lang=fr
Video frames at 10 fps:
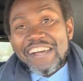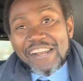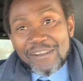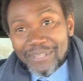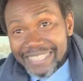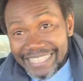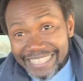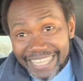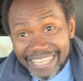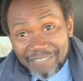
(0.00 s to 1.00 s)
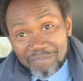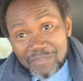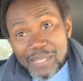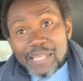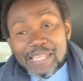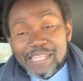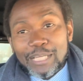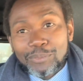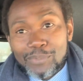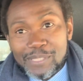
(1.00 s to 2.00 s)
L'autre idée, ce
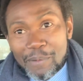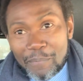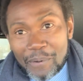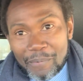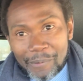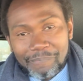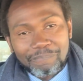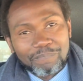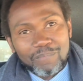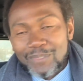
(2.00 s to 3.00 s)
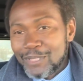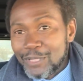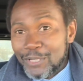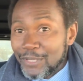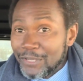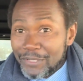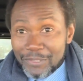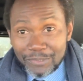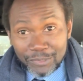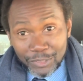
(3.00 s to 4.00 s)
serait tout simplement,
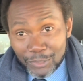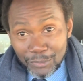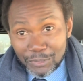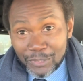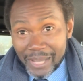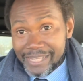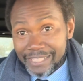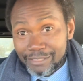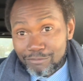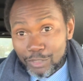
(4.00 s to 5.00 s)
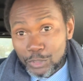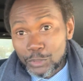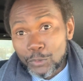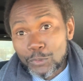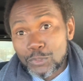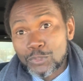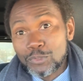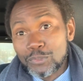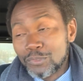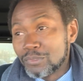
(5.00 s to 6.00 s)
tu, achètes une voiture ou
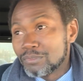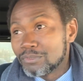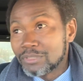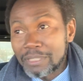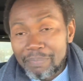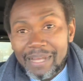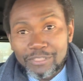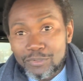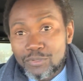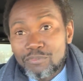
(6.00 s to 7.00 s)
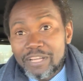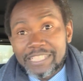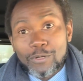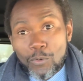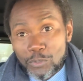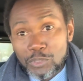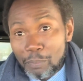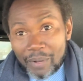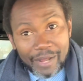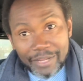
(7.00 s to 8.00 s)
tu, sais pas, tu, vas acheter le quoi, tu
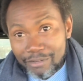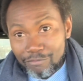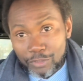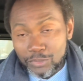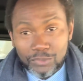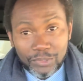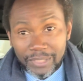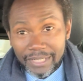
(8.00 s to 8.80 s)
prends une voiture